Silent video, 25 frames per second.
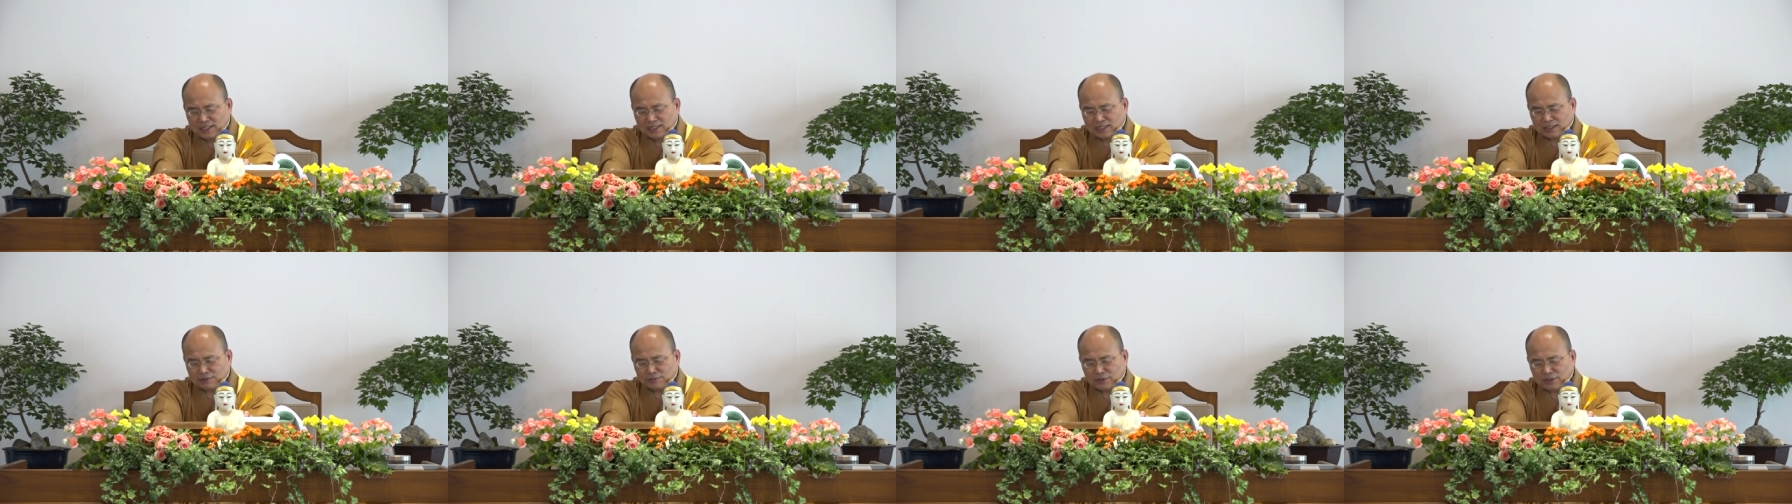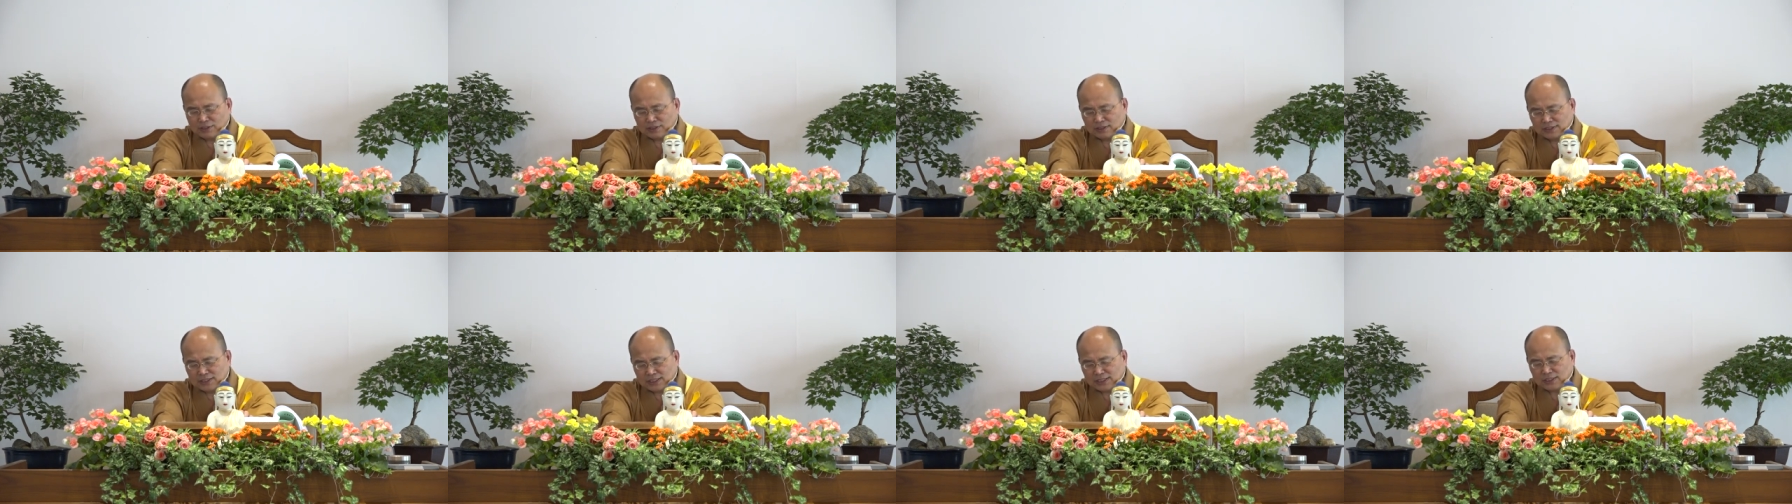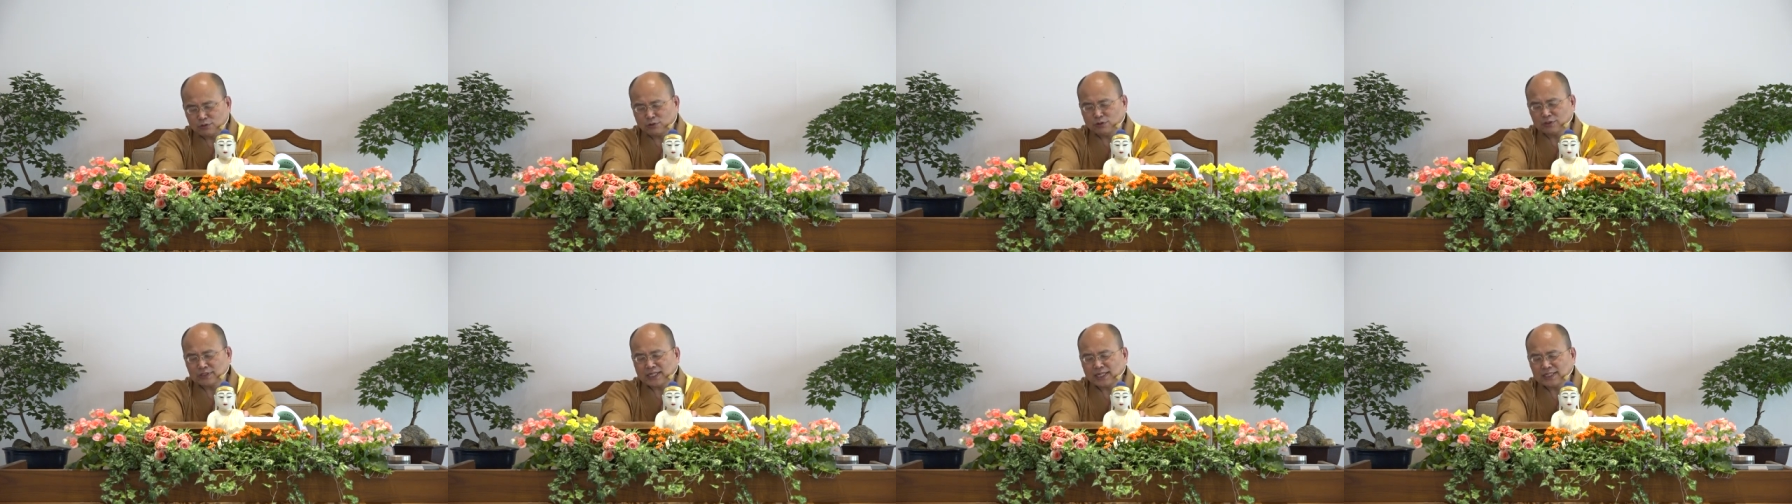那么
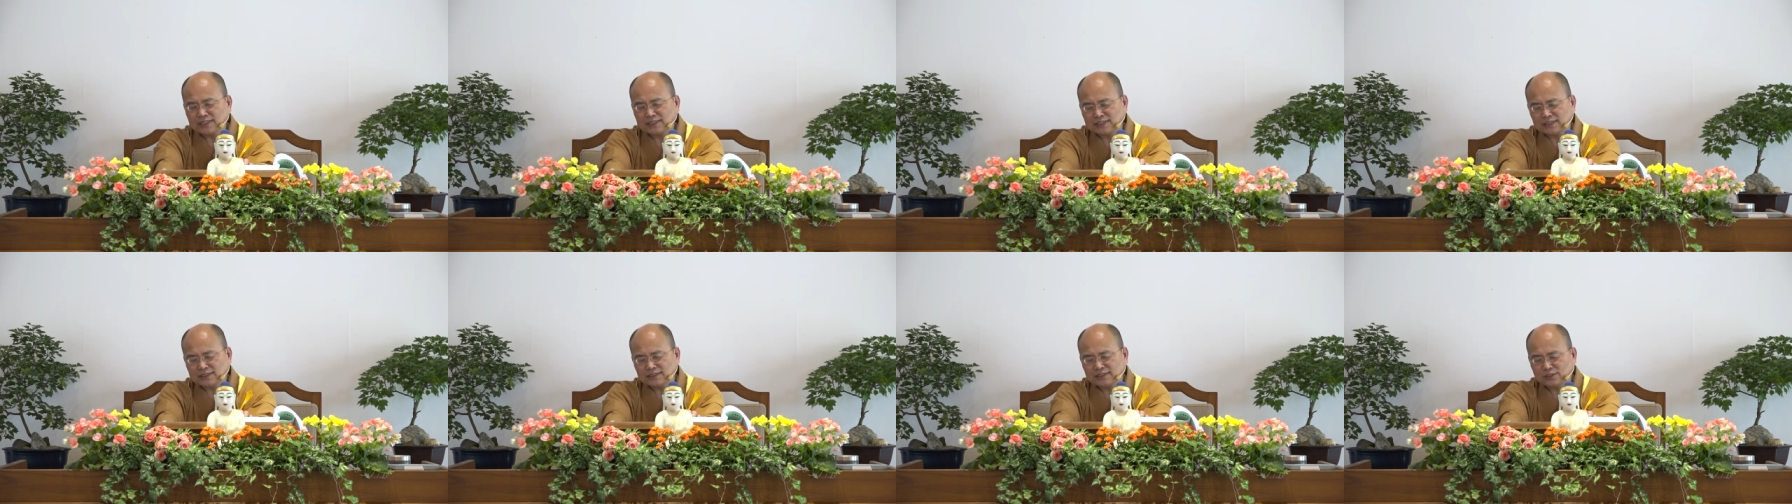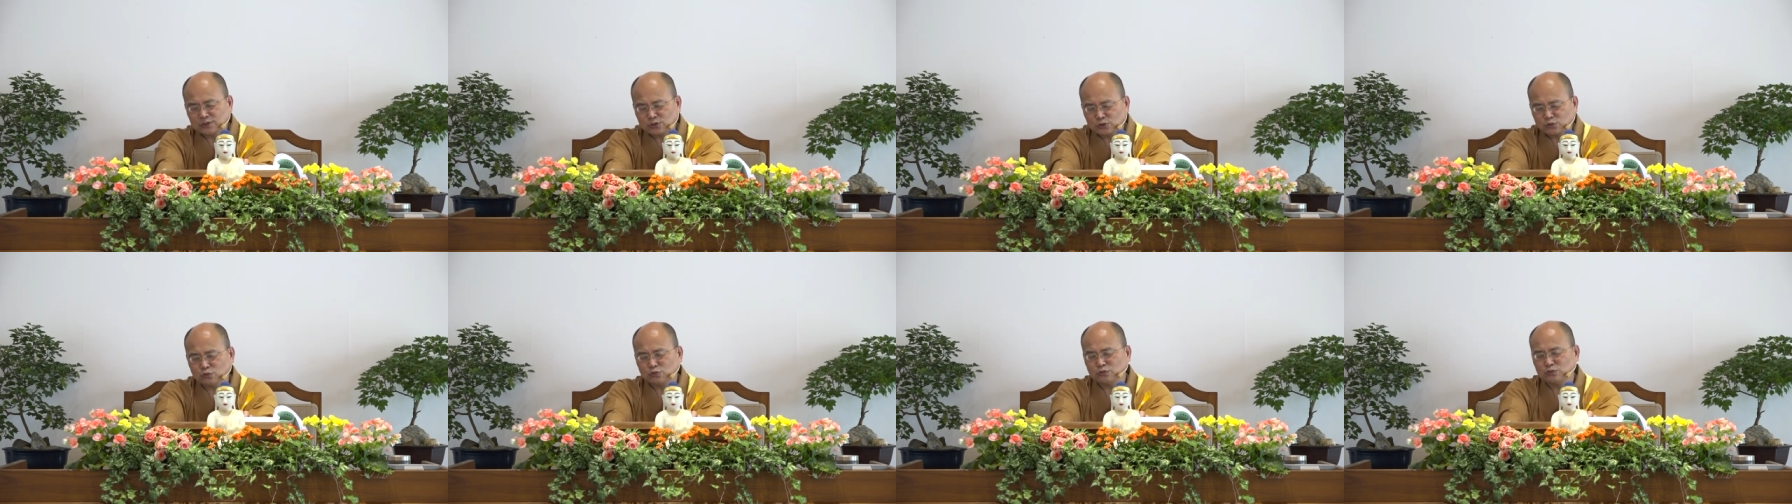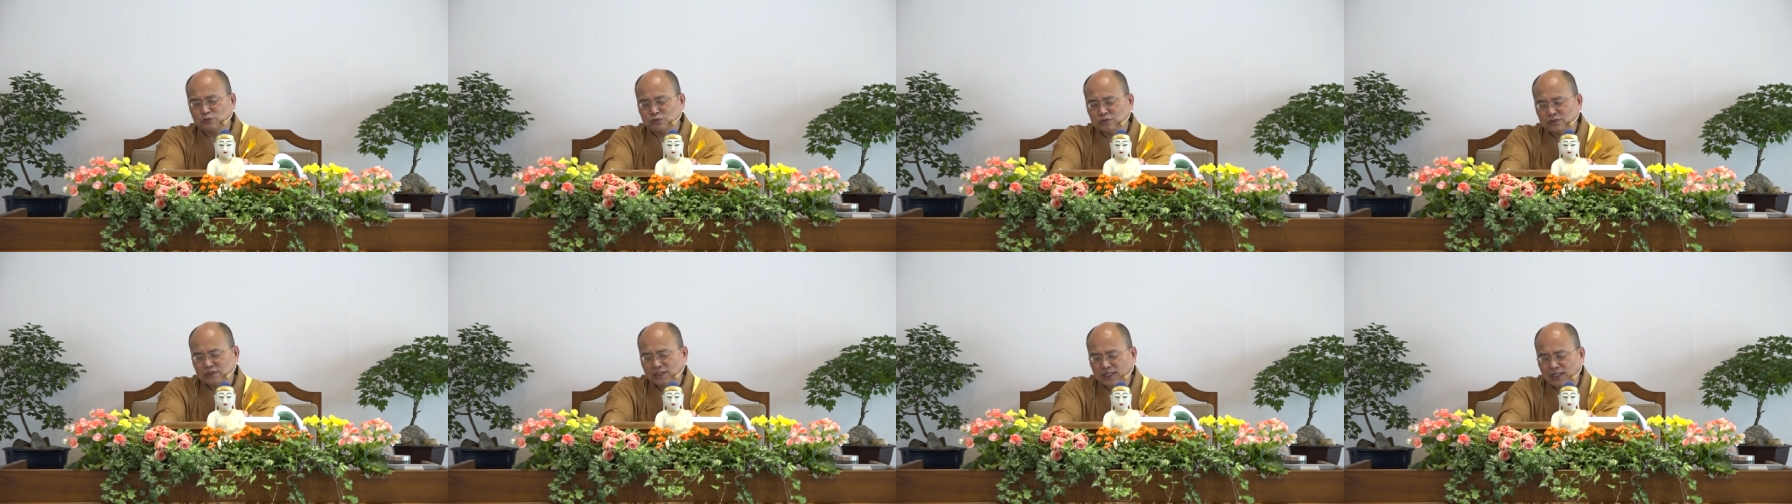奇陀太子的树
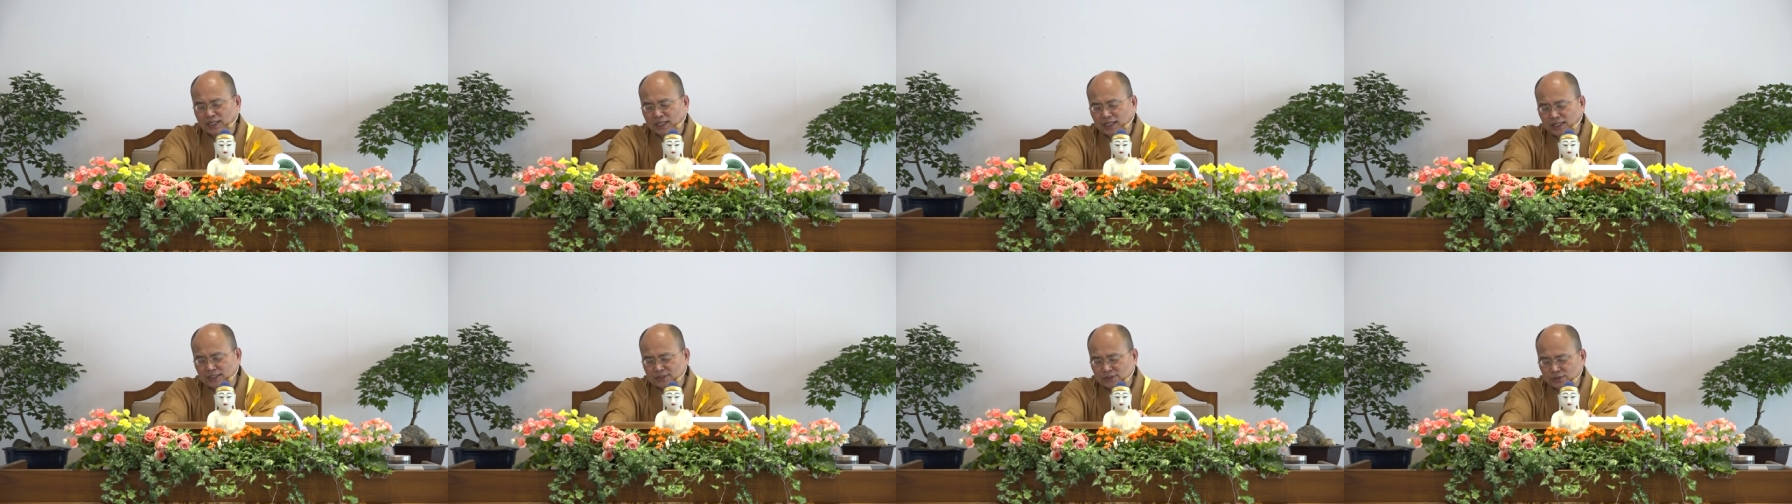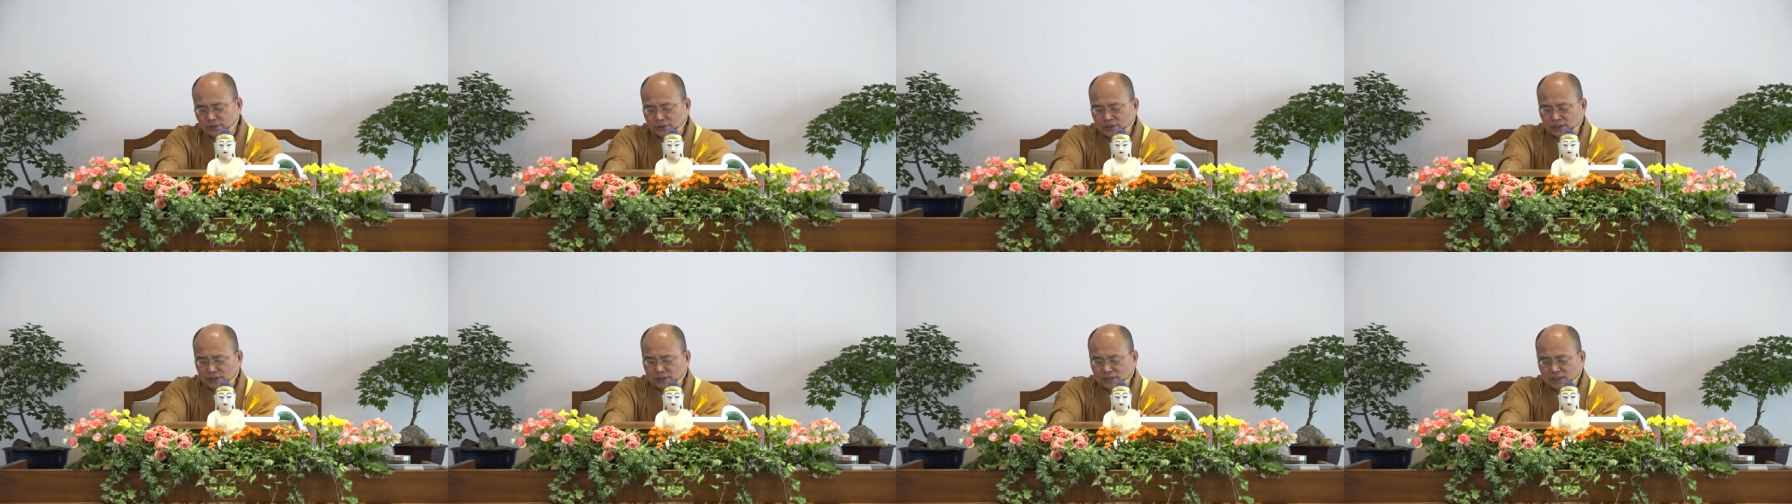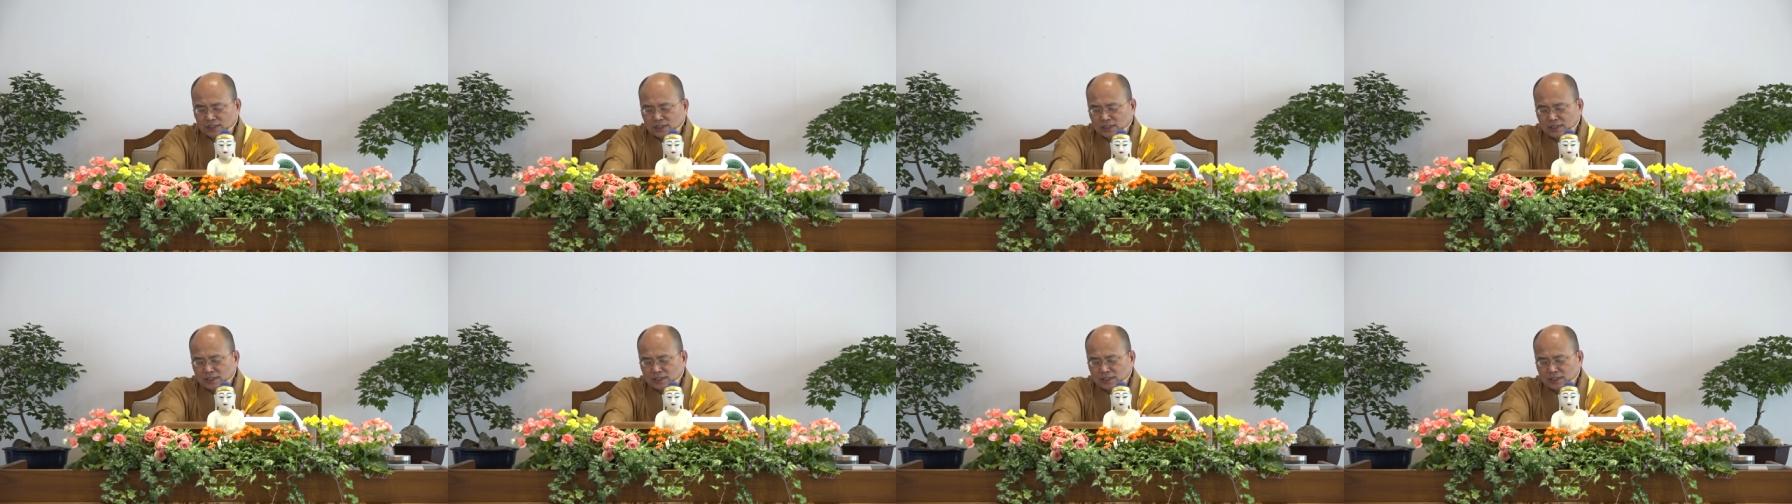啊，所以